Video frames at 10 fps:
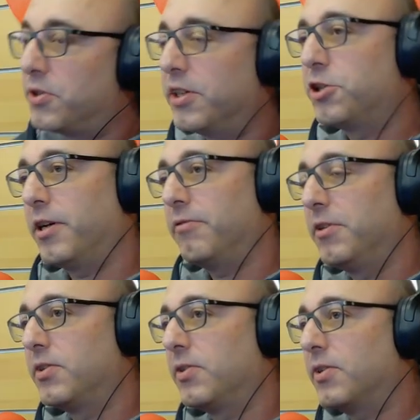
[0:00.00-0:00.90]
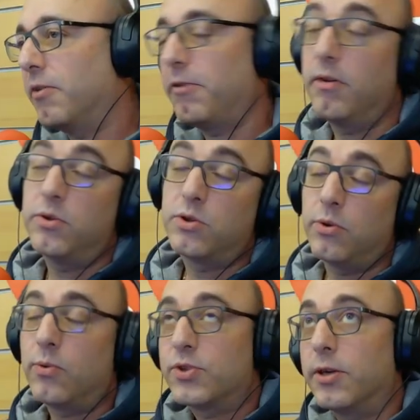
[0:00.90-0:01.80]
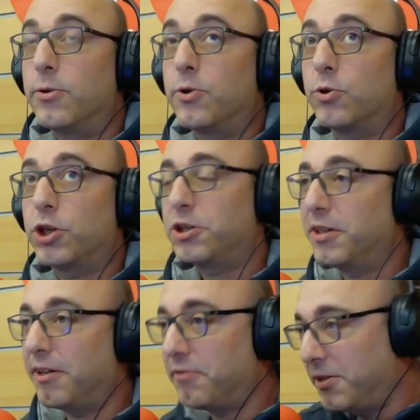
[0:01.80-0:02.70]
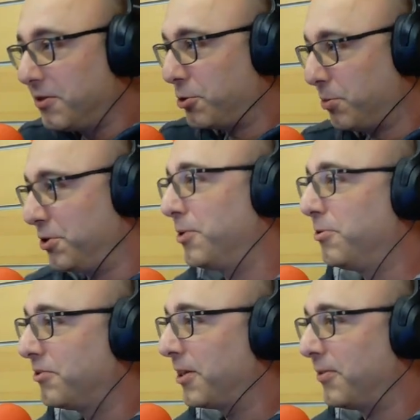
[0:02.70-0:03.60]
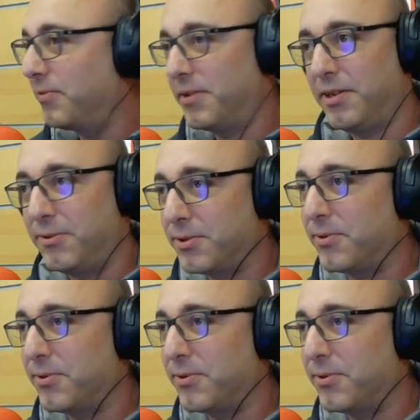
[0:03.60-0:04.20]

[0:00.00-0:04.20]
tu sais que j'ai un vice, c'est. Enfin, un vice, non, c'est que quand j'achète un vinyle, je suis obligé de l'ouvrir et de le